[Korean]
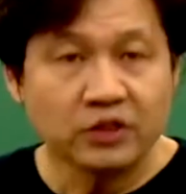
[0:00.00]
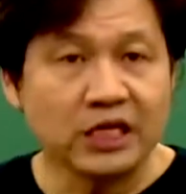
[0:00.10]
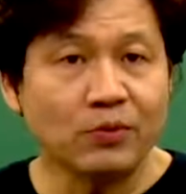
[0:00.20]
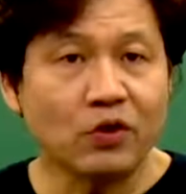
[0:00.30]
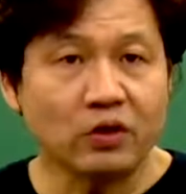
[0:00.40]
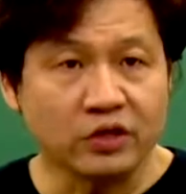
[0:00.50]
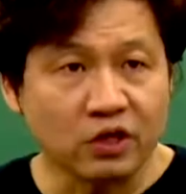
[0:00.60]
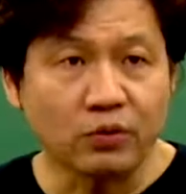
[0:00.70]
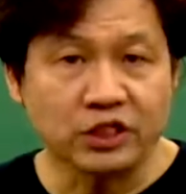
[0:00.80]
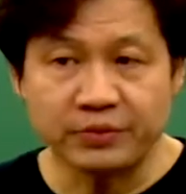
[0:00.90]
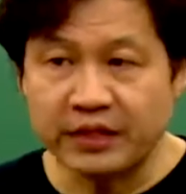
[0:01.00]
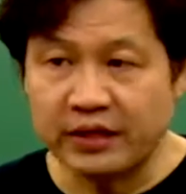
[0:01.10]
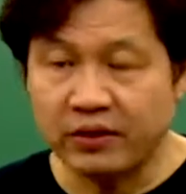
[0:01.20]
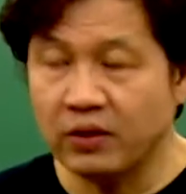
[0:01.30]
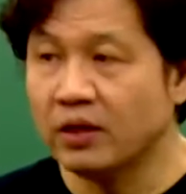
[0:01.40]
제목 그대로 보시면
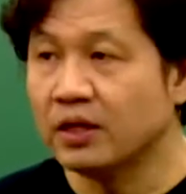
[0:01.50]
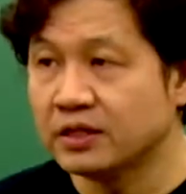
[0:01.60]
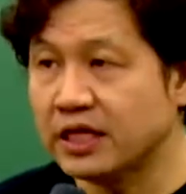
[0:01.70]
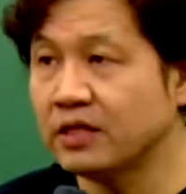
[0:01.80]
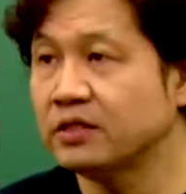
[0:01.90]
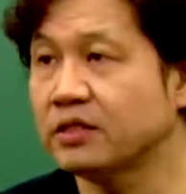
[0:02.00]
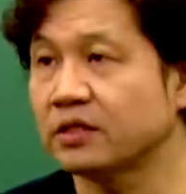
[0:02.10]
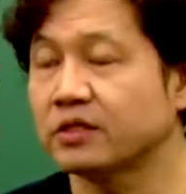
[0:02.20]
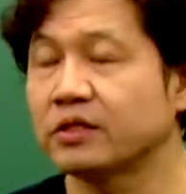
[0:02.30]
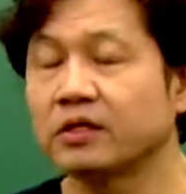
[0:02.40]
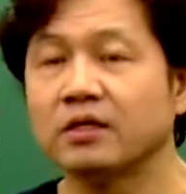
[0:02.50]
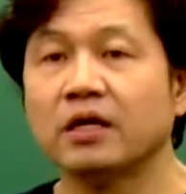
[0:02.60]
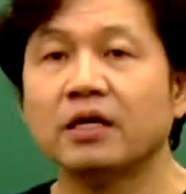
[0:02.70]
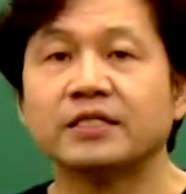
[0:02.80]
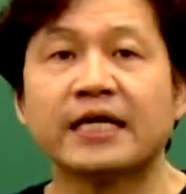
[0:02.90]
돼요. 자연적 특성은
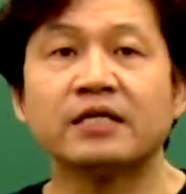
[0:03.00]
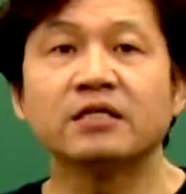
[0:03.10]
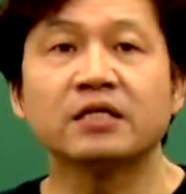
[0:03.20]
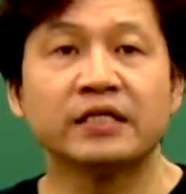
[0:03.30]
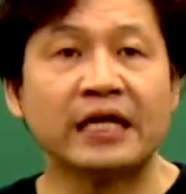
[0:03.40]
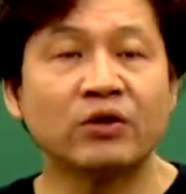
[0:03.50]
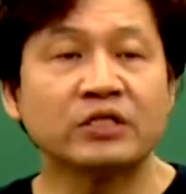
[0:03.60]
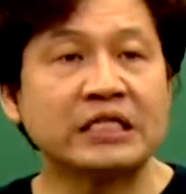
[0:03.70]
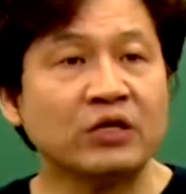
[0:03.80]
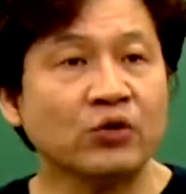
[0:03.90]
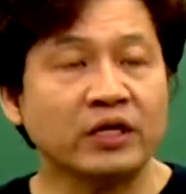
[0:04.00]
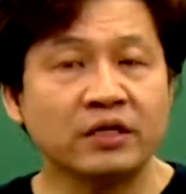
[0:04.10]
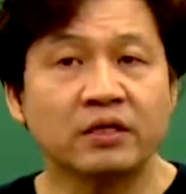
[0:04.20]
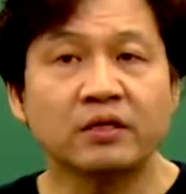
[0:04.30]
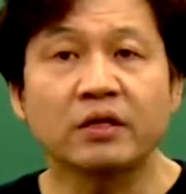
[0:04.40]
자연 그대로 지니고
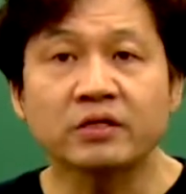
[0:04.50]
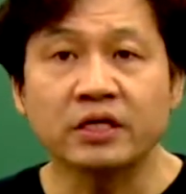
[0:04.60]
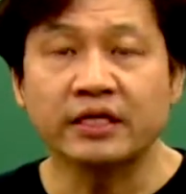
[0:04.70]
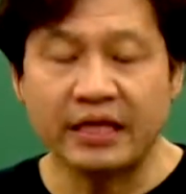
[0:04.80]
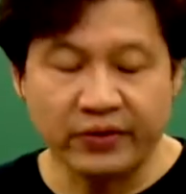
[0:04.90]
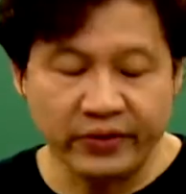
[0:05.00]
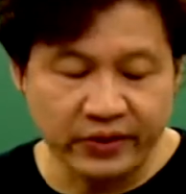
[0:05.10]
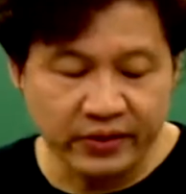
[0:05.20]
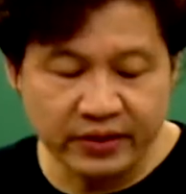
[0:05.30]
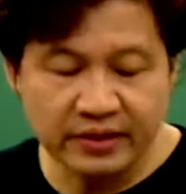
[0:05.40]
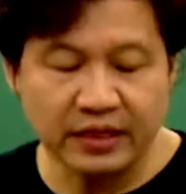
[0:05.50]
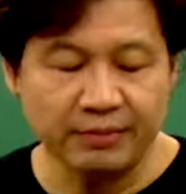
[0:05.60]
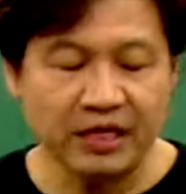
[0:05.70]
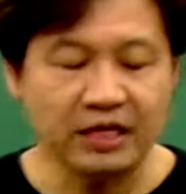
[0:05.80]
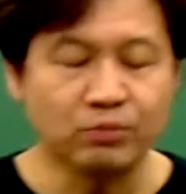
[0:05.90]
있는 특성이 되고요.
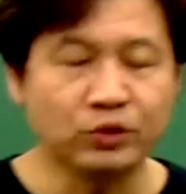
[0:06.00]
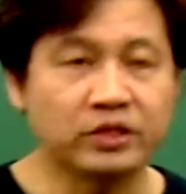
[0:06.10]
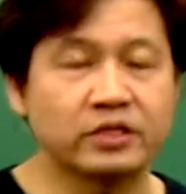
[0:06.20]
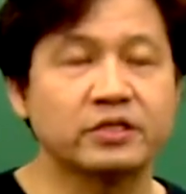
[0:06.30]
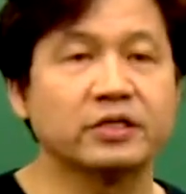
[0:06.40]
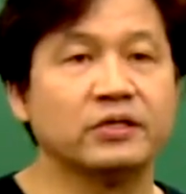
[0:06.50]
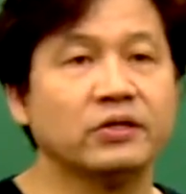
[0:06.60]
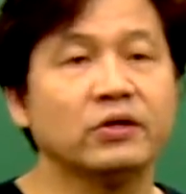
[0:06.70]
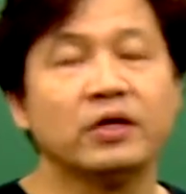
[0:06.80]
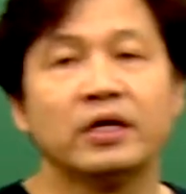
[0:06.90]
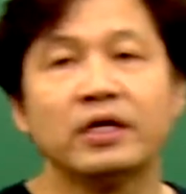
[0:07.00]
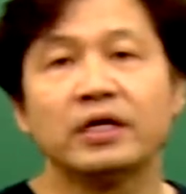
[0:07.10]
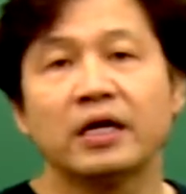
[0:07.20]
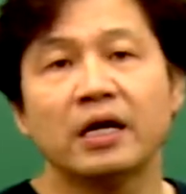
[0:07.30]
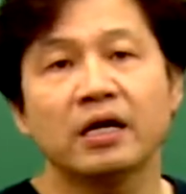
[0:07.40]
다음에 인문적特성은요.
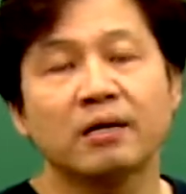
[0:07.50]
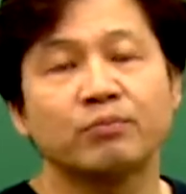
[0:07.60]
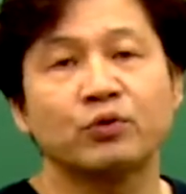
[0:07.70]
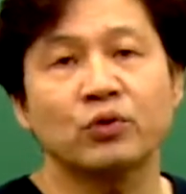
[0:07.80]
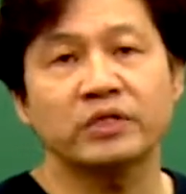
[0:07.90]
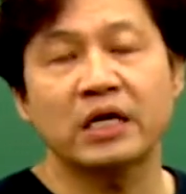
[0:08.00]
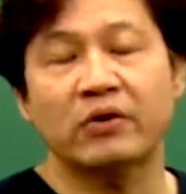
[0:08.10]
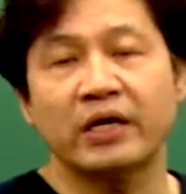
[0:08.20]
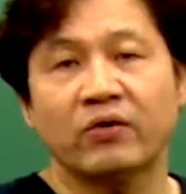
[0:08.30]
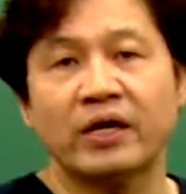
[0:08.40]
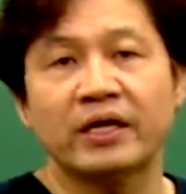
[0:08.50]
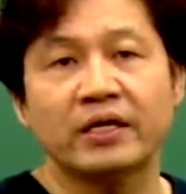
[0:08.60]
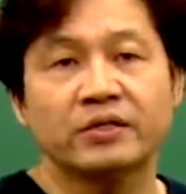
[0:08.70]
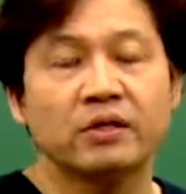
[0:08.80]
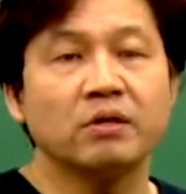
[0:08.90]
인간과 부동산과의
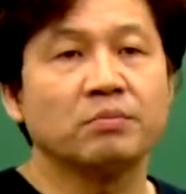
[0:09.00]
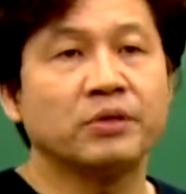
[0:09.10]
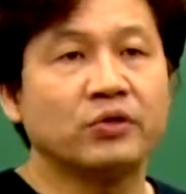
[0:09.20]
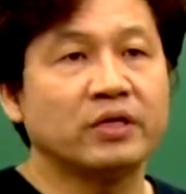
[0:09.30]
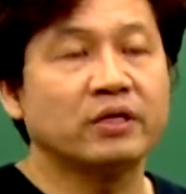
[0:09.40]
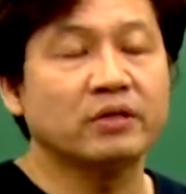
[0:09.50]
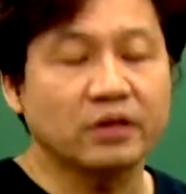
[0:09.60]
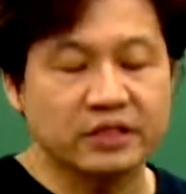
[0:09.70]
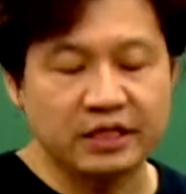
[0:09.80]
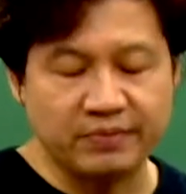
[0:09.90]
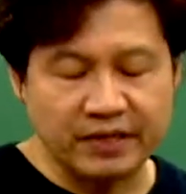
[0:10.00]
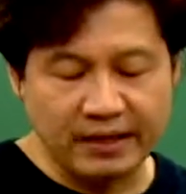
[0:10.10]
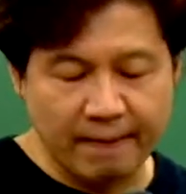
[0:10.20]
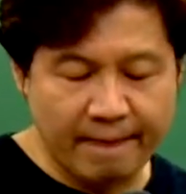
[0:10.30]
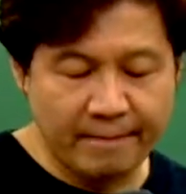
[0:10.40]
관계에서 비롯되는 특징입니다.
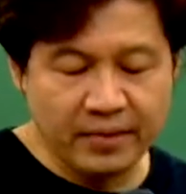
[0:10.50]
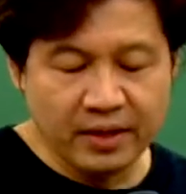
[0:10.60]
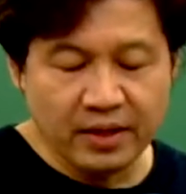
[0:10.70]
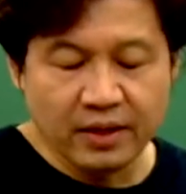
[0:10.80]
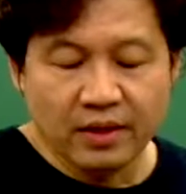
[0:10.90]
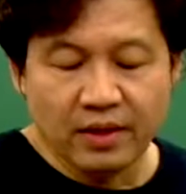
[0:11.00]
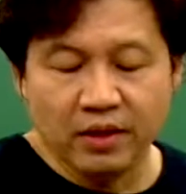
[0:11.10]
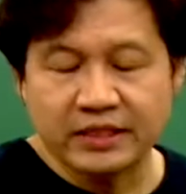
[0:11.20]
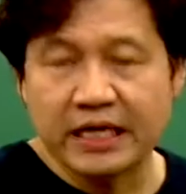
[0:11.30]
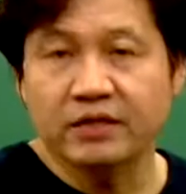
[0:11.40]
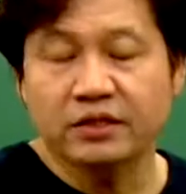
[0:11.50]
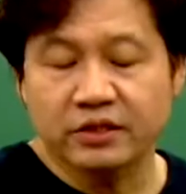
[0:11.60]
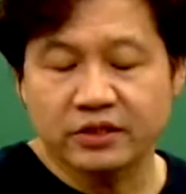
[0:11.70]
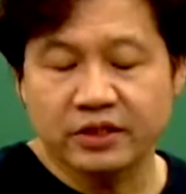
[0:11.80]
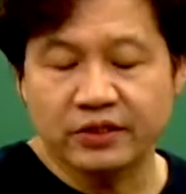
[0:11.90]
어, 자연적
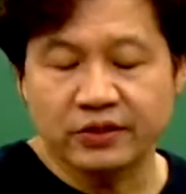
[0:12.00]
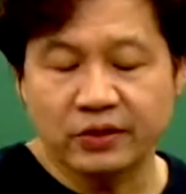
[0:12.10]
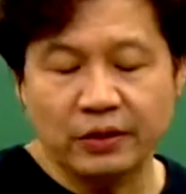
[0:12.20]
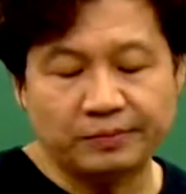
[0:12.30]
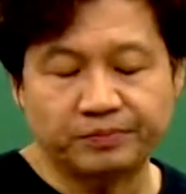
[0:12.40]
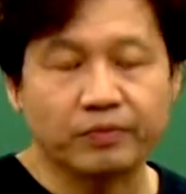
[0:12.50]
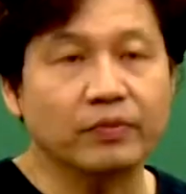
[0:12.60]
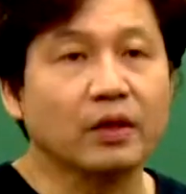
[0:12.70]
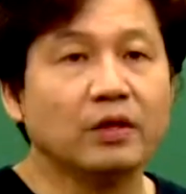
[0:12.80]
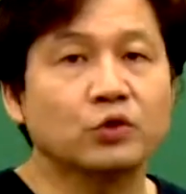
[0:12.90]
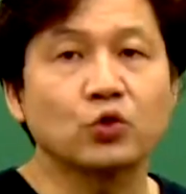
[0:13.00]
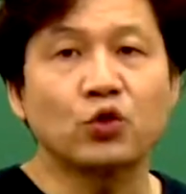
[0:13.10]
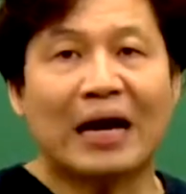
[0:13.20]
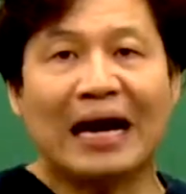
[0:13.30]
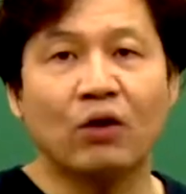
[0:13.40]
특성은요.
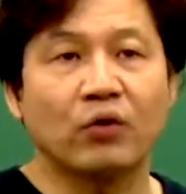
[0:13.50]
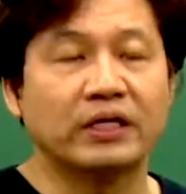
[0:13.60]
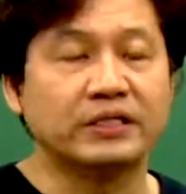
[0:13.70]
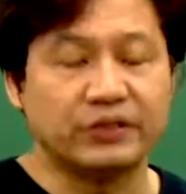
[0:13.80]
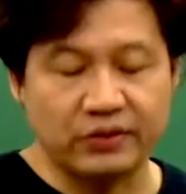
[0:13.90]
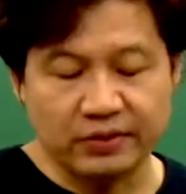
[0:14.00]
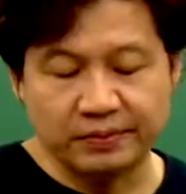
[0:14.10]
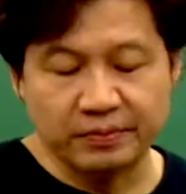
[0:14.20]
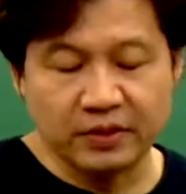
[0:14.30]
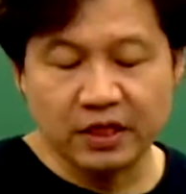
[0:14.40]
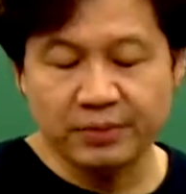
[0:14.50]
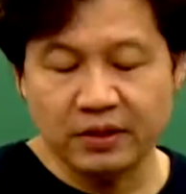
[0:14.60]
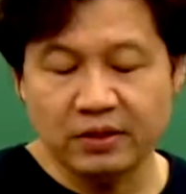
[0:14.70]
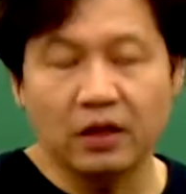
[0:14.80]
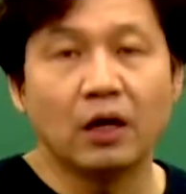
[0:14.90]
종류가 9가지죠.
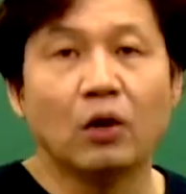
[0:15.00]
그러면